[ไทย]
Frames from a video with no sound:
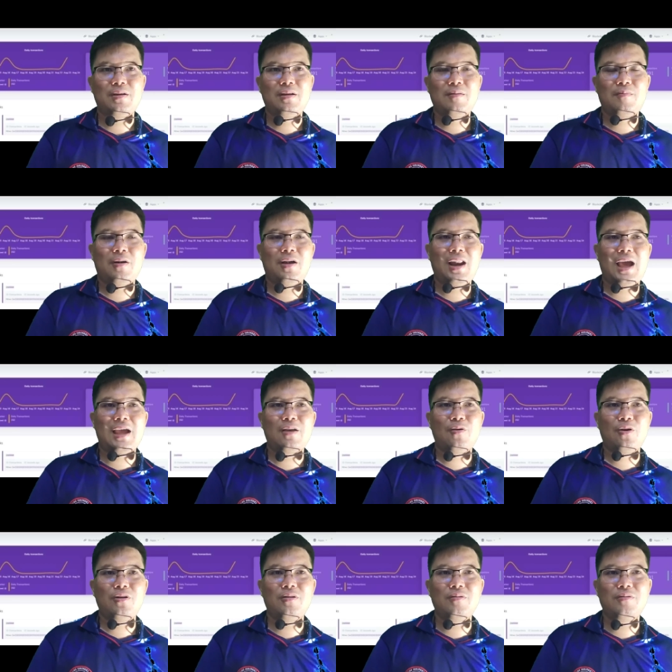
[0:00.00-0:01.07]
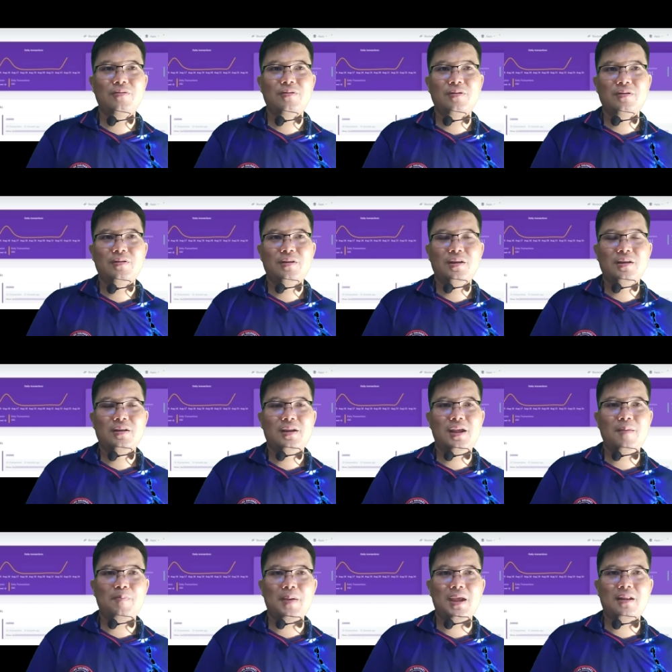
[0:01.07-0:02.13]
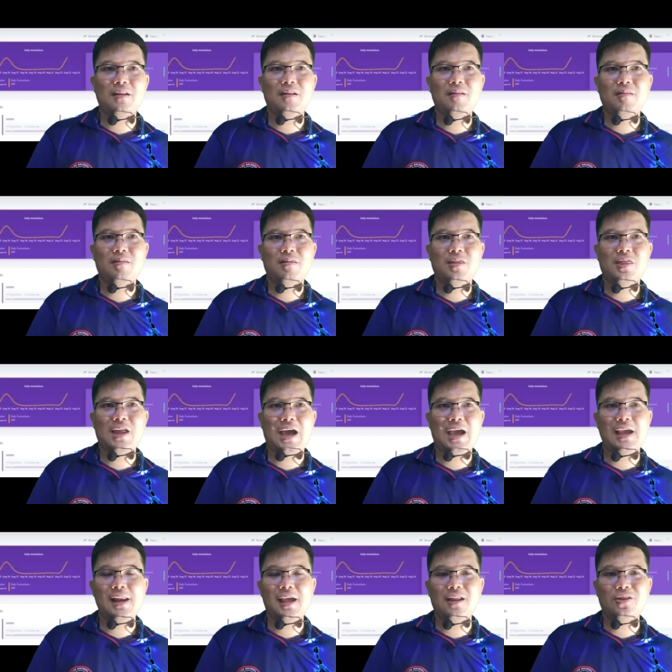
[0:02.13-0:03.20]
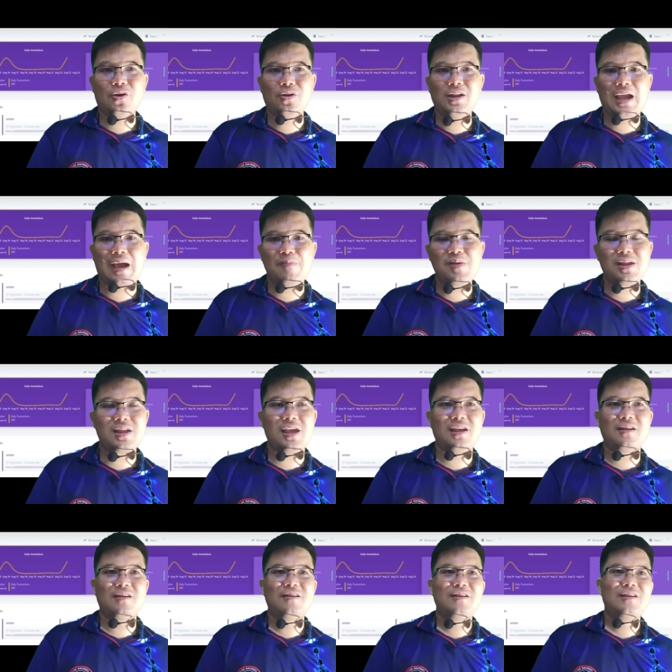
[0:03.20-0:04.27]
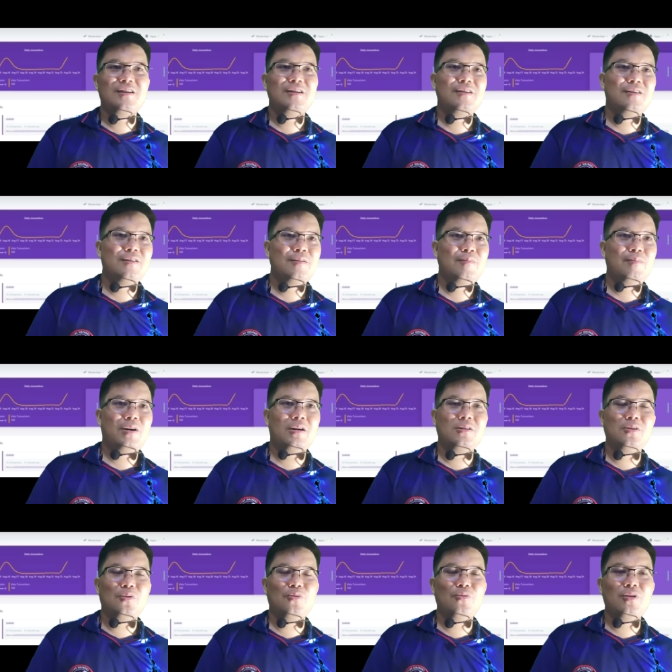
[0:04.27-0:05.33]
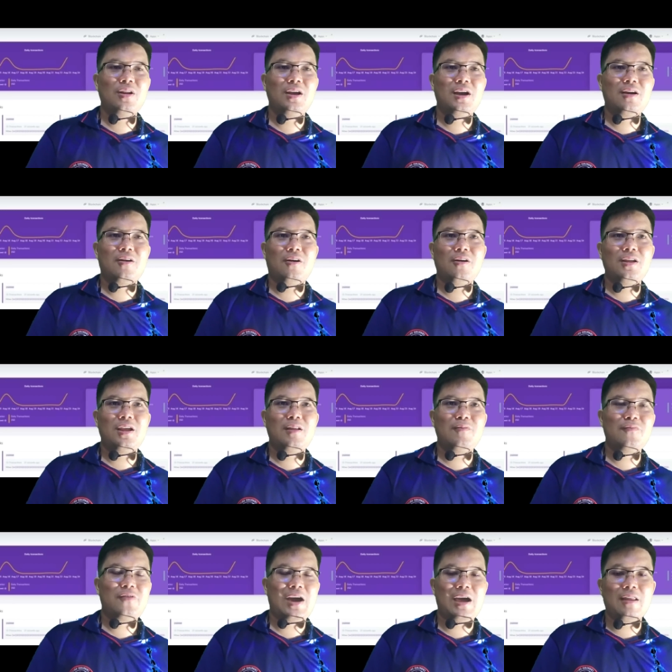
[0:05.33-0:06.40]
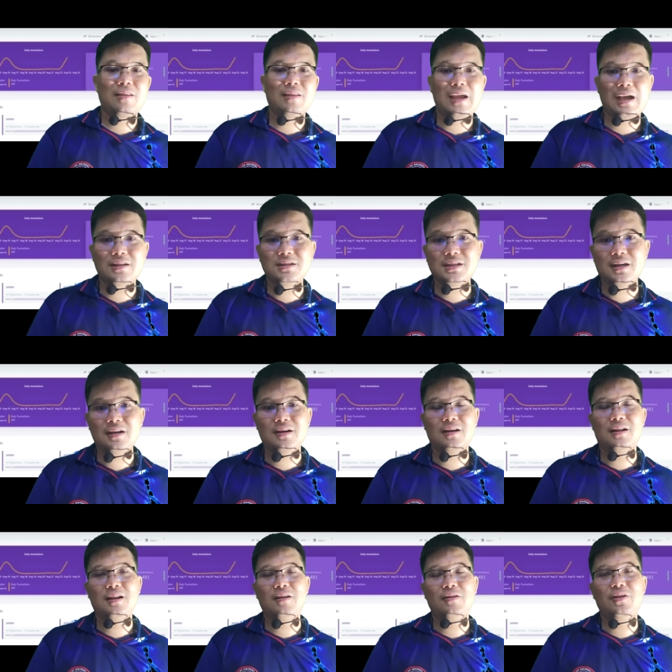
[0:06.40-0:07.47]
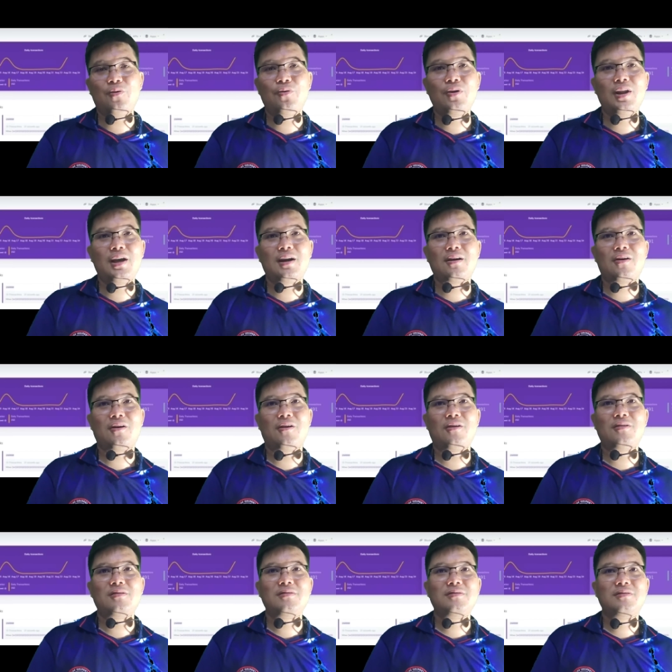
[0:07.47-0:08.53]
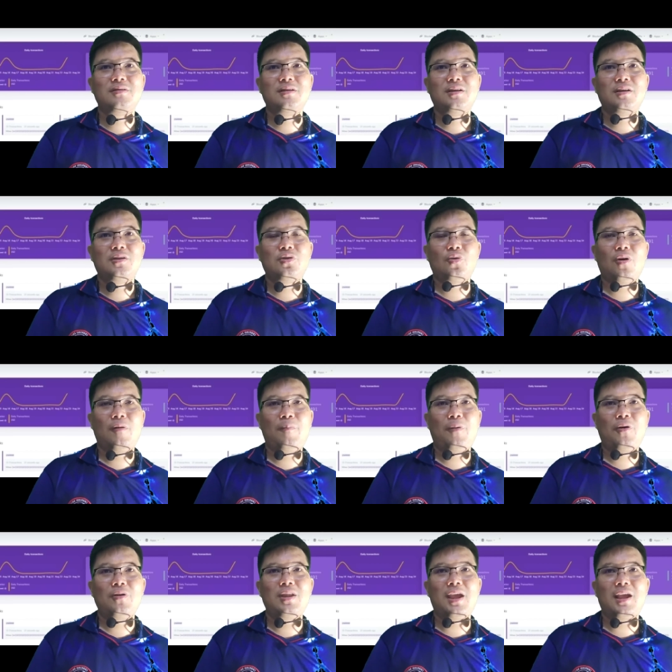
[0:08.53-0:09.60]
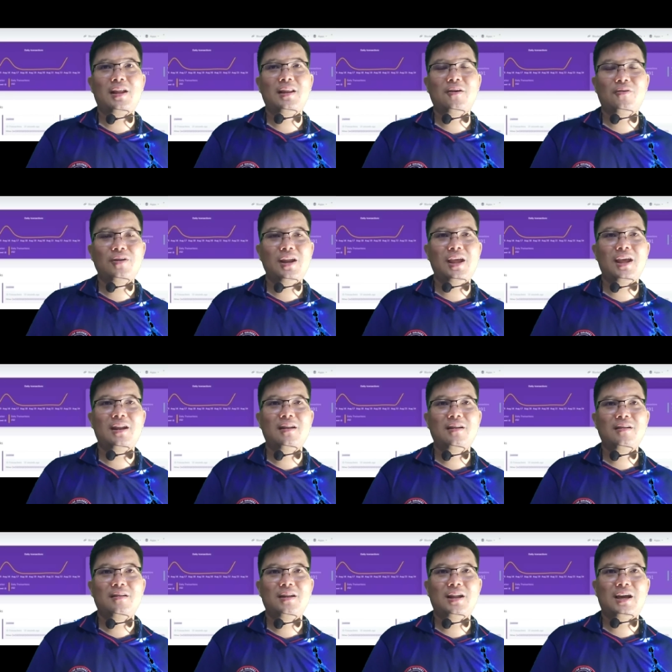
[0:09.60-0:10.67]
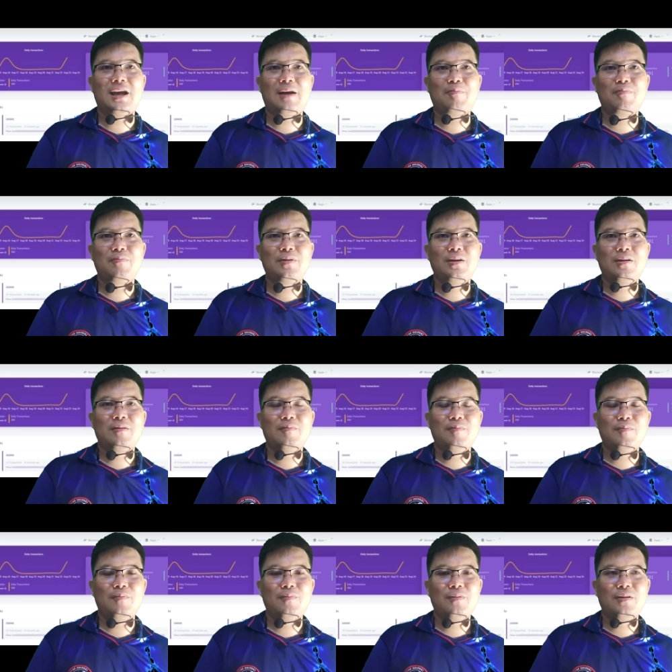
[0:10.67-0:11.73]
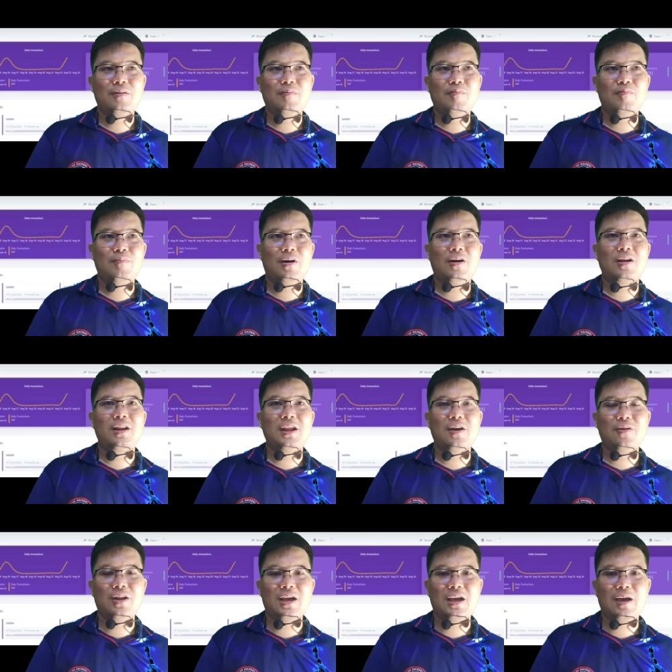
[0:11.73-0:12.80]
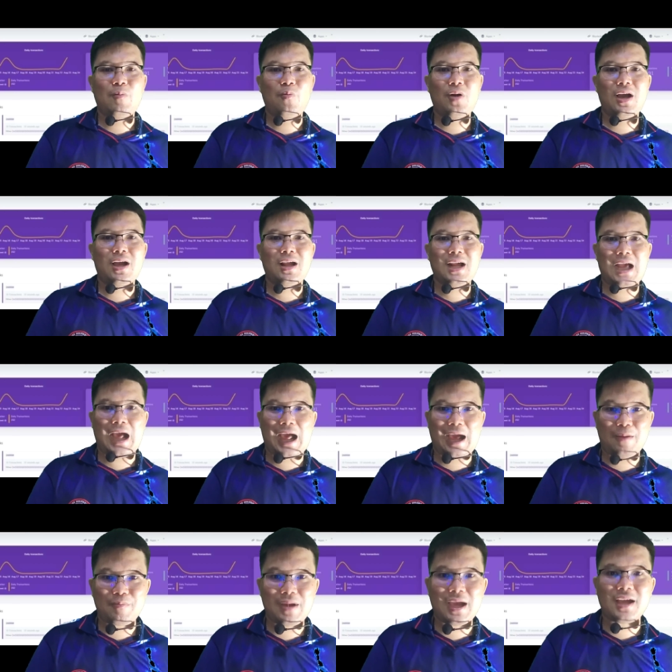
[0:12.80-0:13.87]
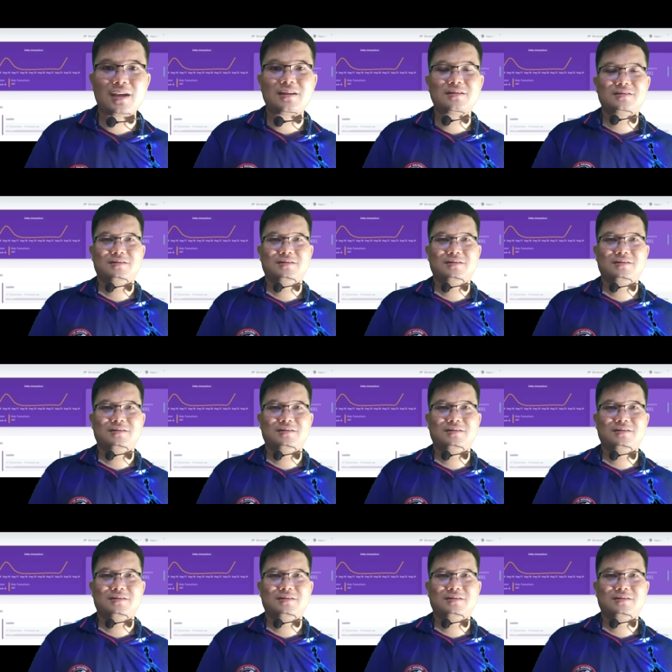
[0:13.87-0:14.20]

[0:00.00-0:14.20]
บเพราะหลายคนที่เป็นสายเหรียญต้นน้ำจริงๆพอดูเรื่องของ infrastructure ดูเรื่องของตัวโปรเจกต์ของเหรียญ น, นะครับบอกเดียวนะครับว่ากากมาก